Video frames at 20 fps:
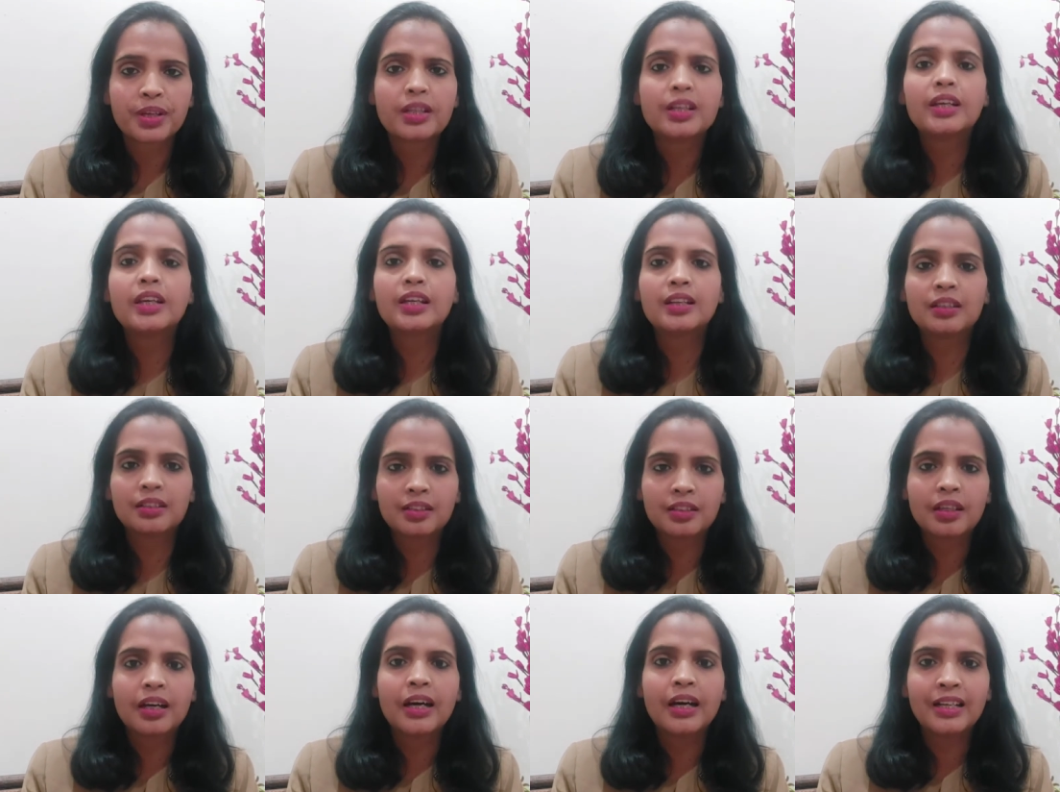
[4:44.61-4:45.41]
लेकिन
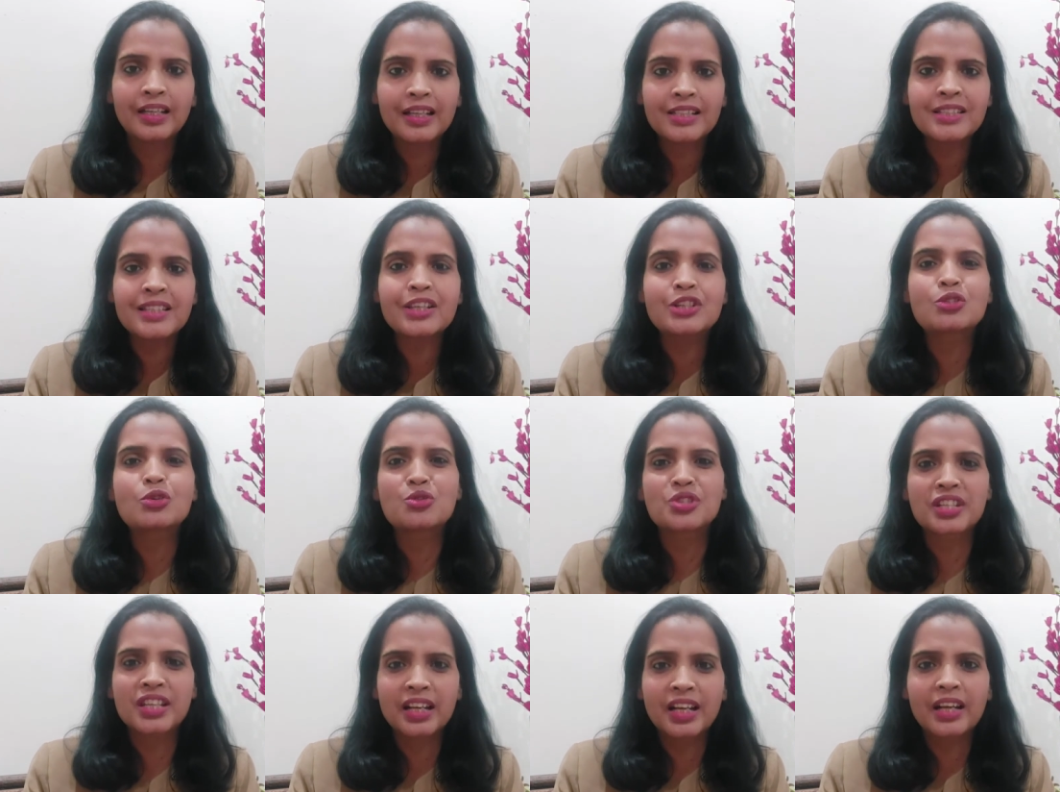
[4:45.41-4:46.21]
हर किसी के
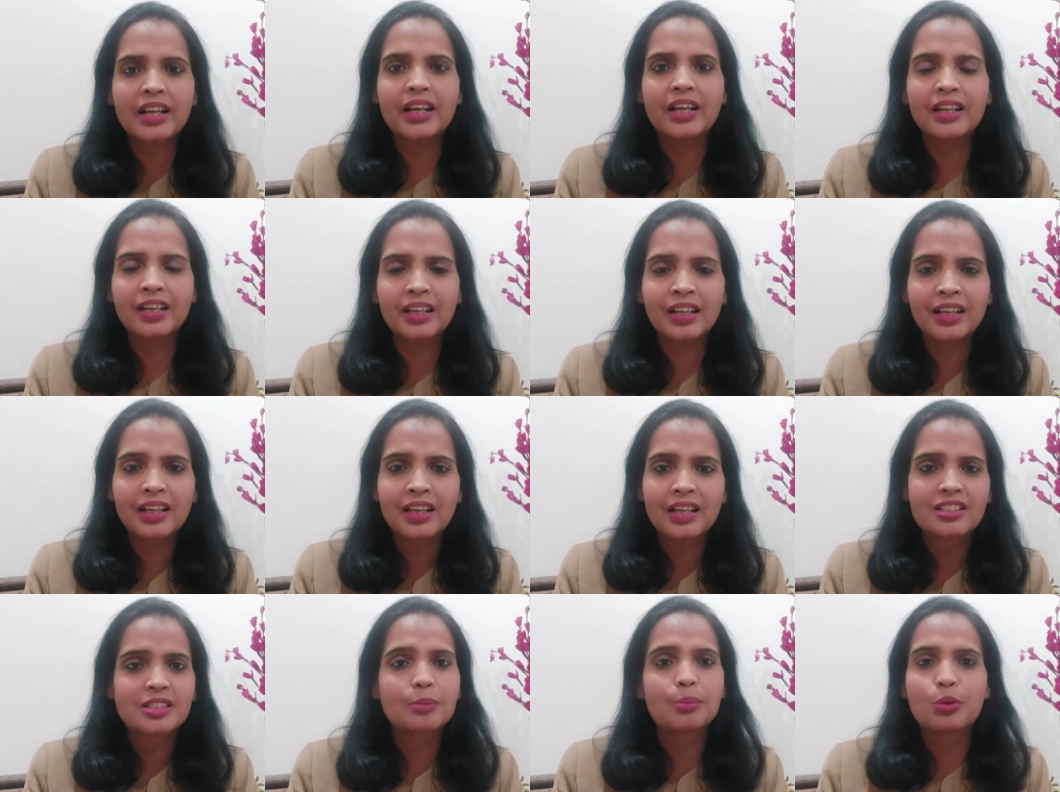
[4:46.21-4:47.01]
सोचने का ढंग है
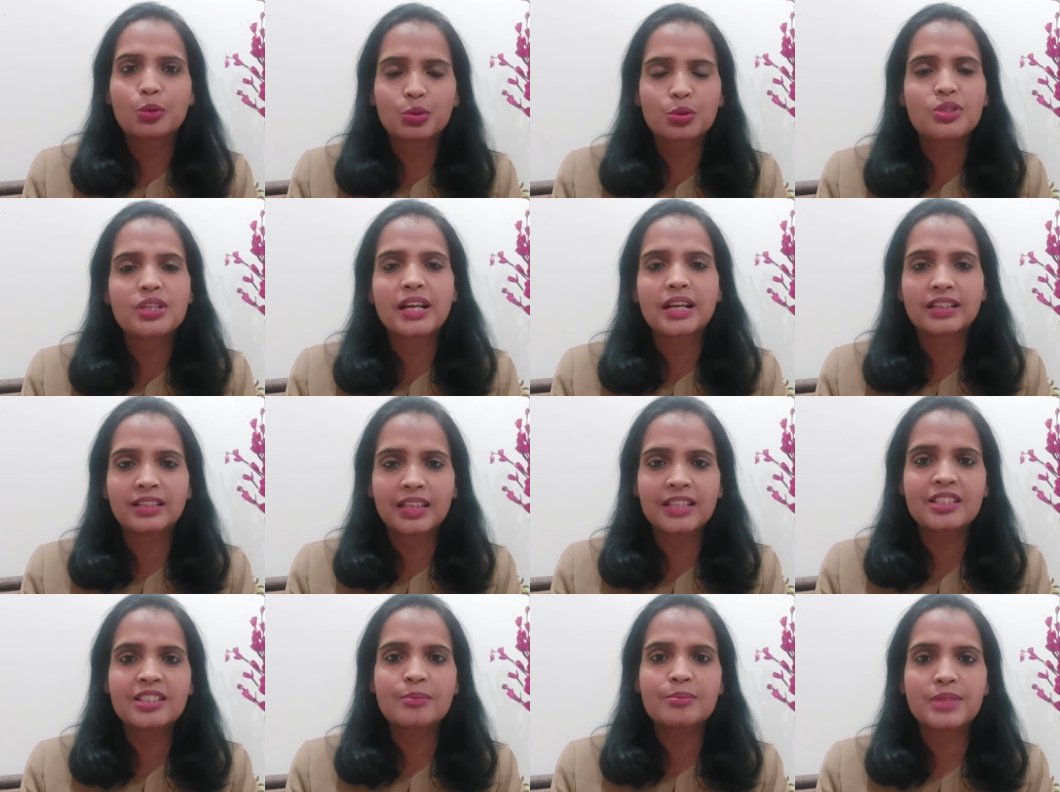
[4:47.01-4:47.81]
सबको तो शायद
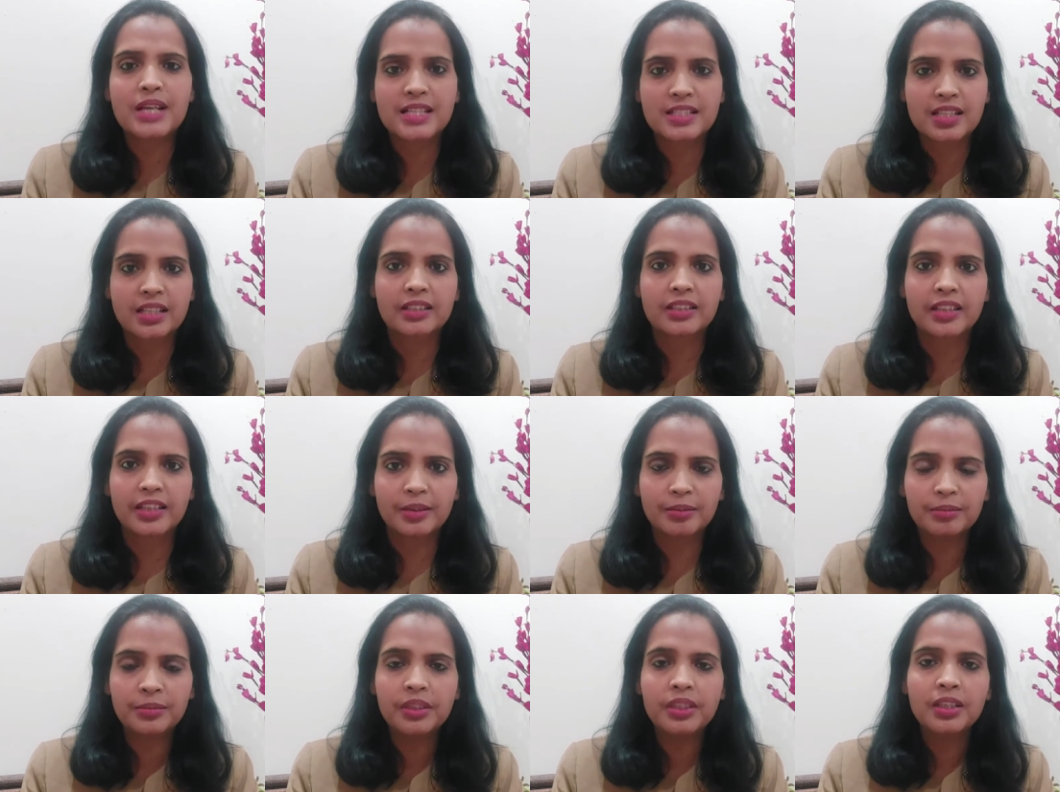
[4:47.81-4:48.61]
नहीं समझा सकते
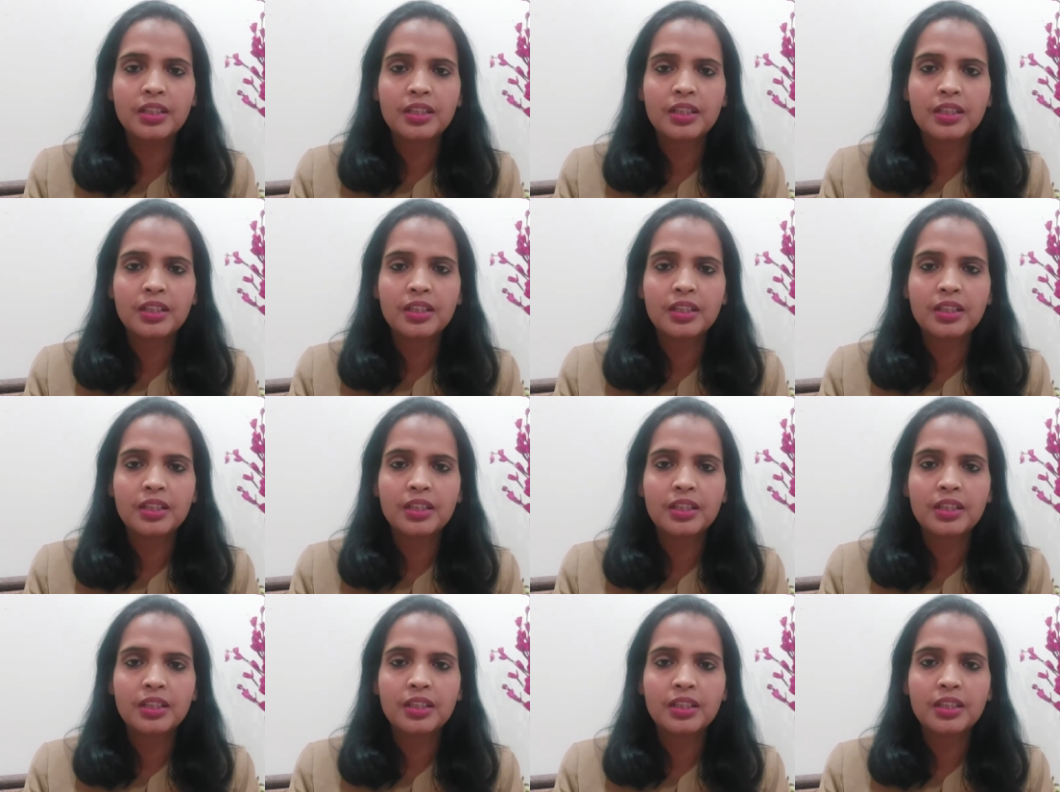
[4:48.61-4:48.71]
हम